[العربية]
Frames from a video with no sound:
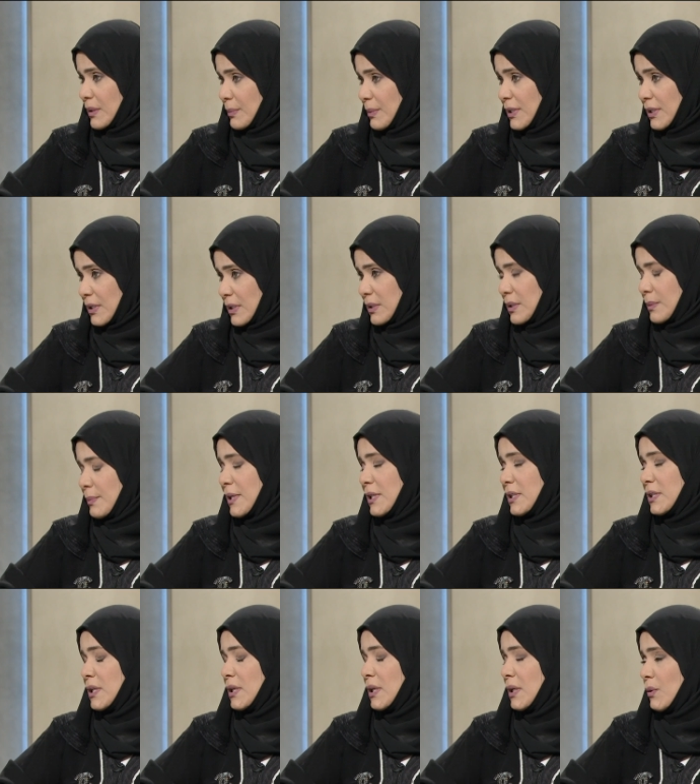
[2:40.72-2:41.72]
لبيع
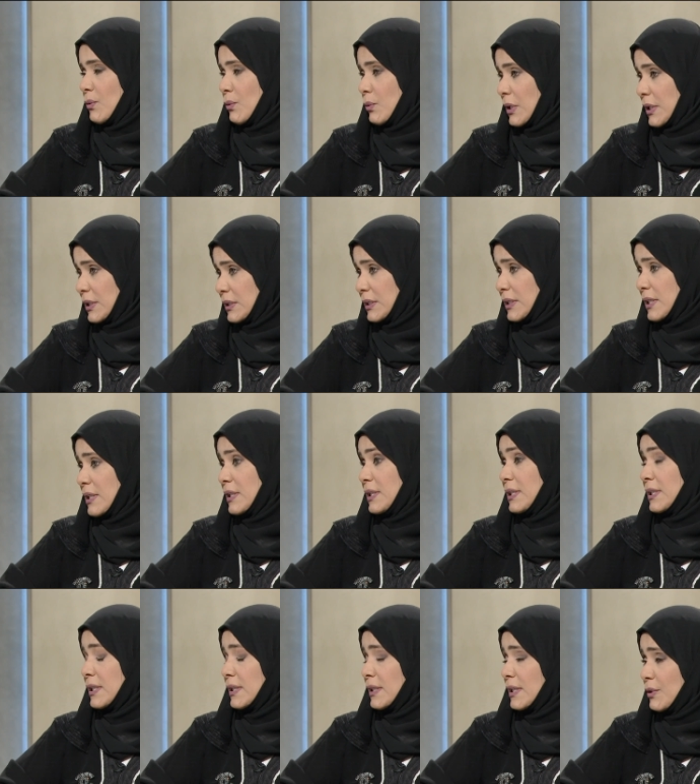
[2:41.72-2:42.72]
لبيعها وحتى
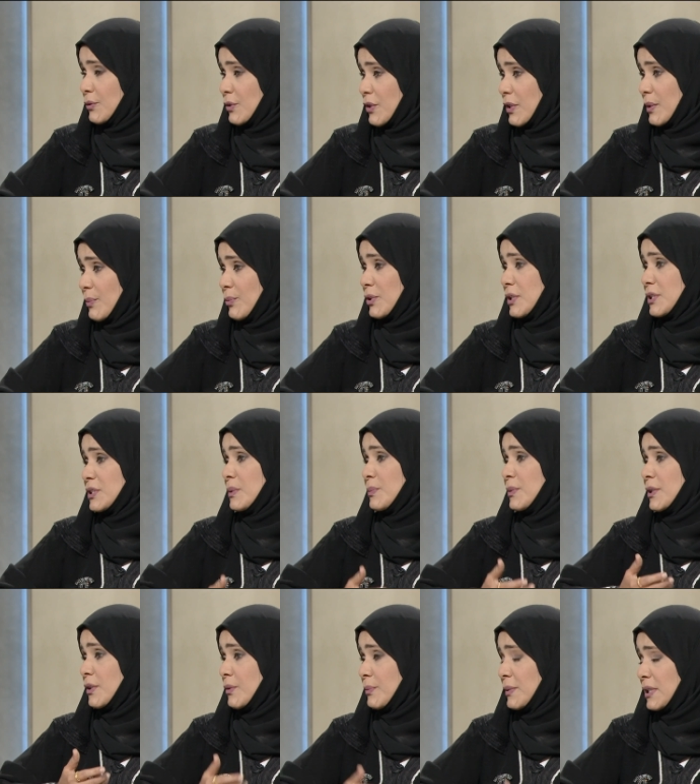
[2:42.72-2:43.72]
كذلك كانوا يذهبون
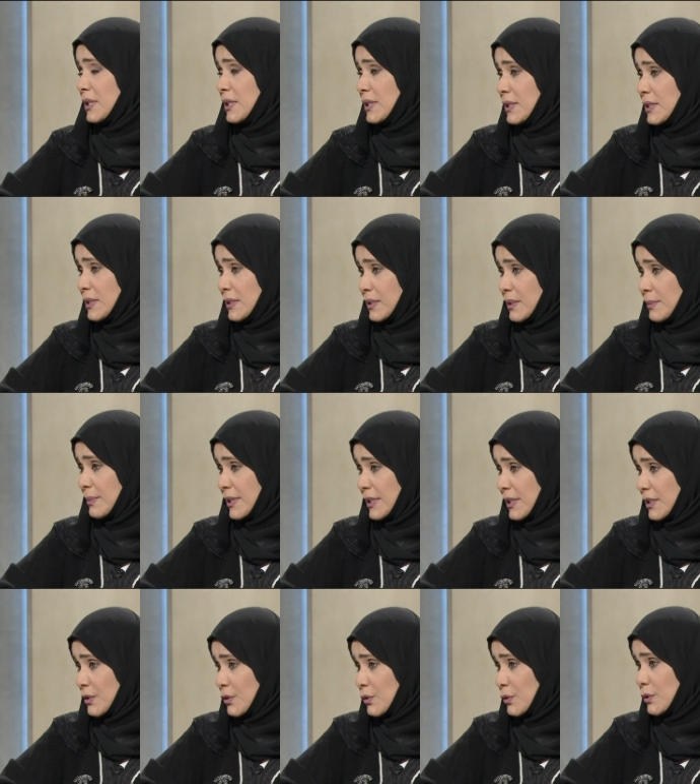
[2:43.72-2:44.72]
جميعهم الى الهند
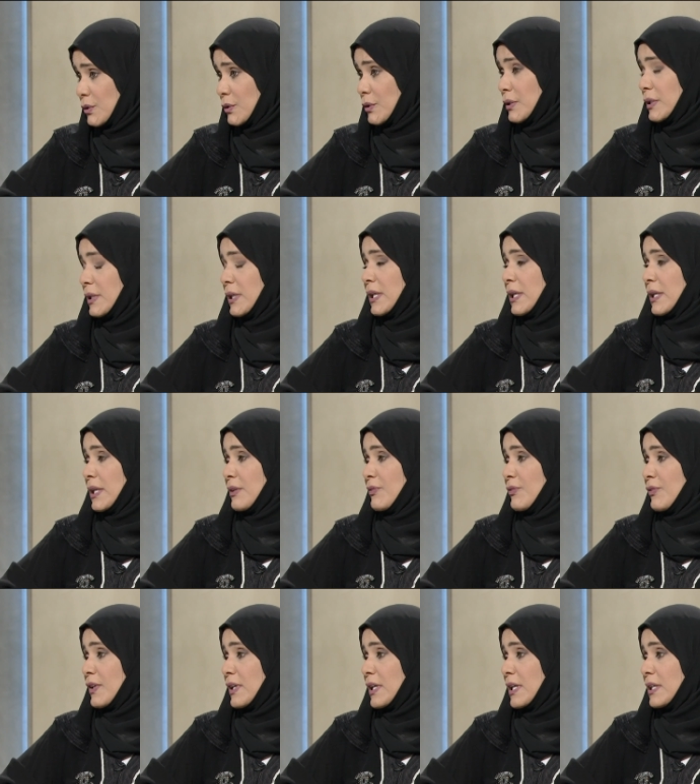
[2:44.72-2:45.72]
لبيع اللؤلؤ
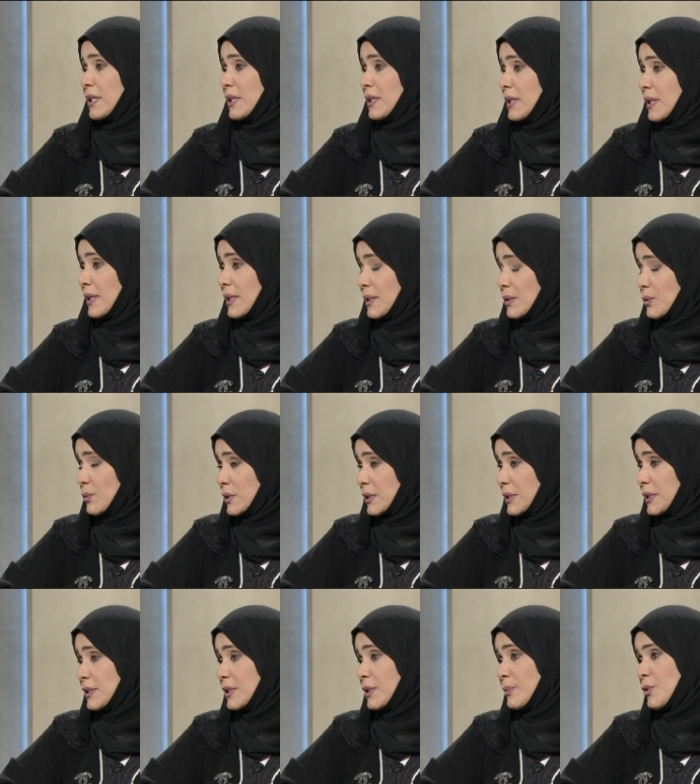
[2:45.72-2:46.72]
فالعلاقات
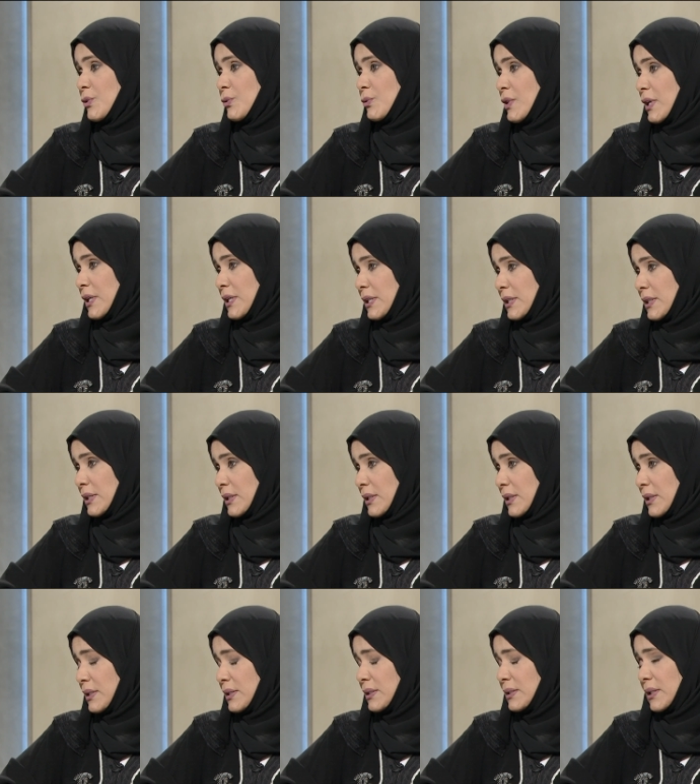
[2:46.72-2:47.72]
وطيده منذ ذلك
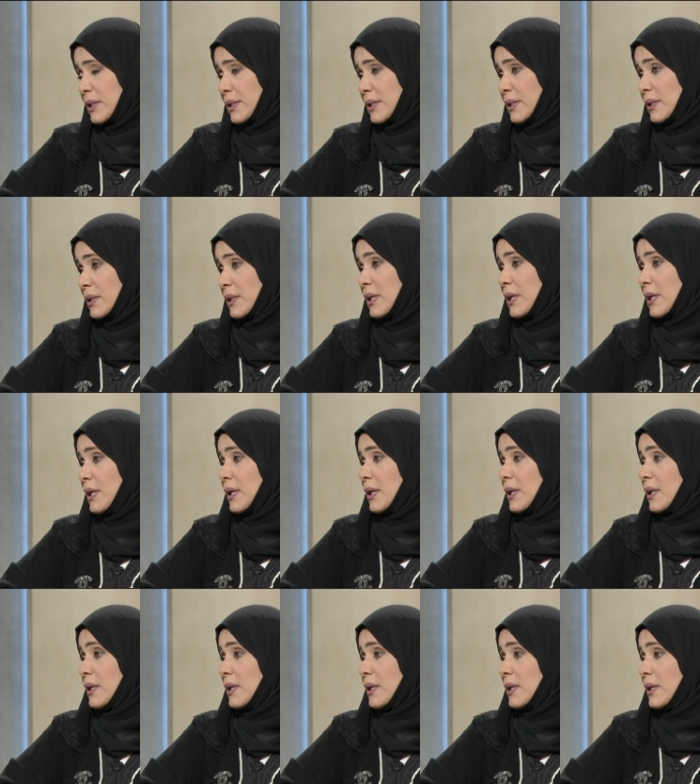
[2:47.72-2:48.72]
التاريخ
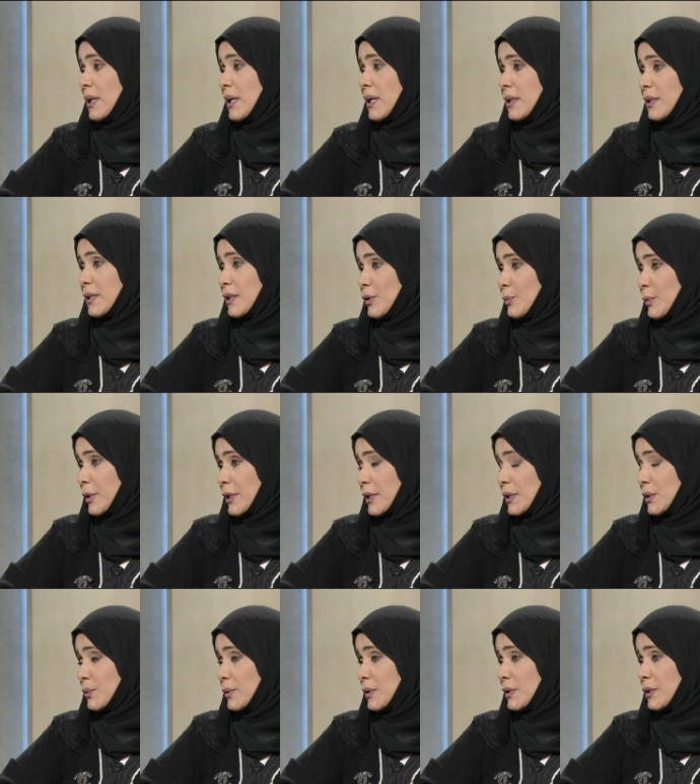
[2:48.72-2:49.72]
آه، اهل
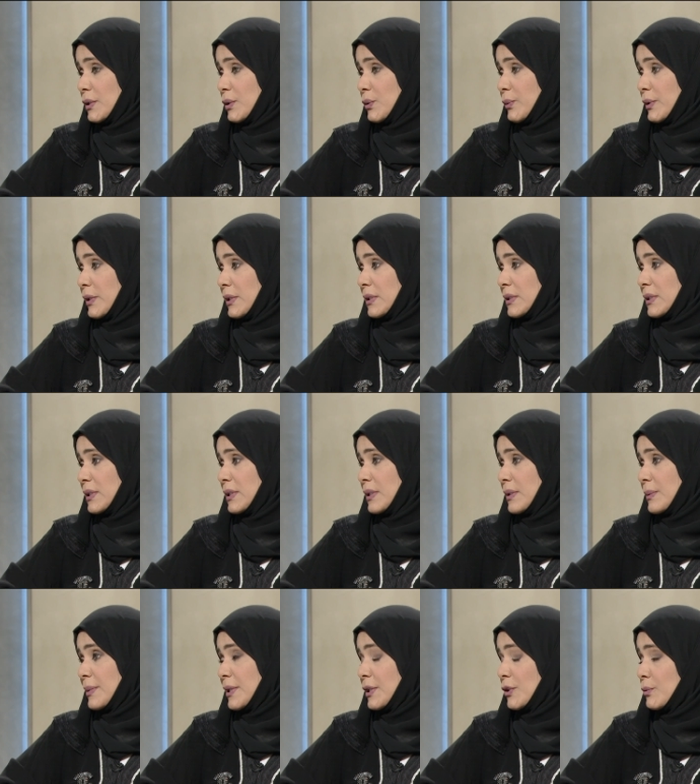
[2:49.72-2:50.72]
الامارات واهل الكويت
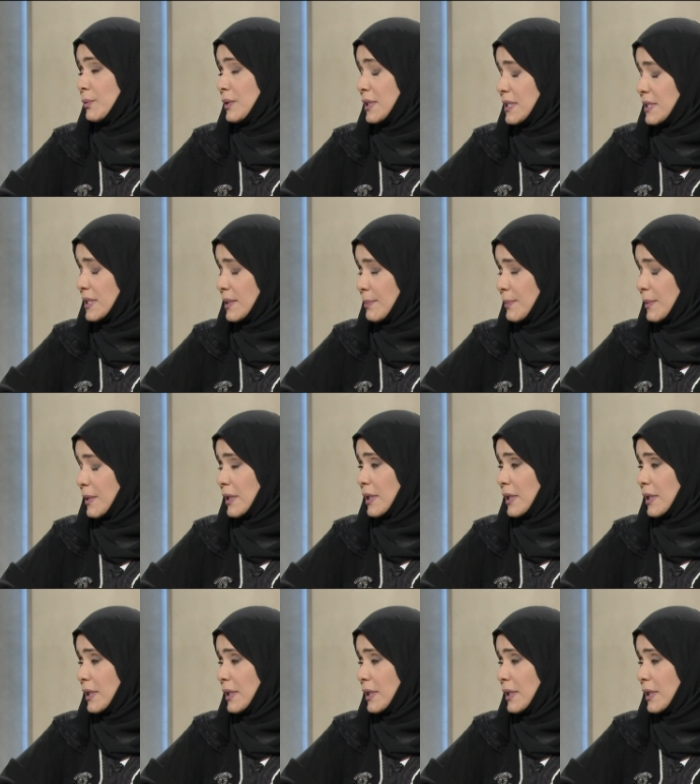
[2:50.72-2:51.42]
بينهم نسب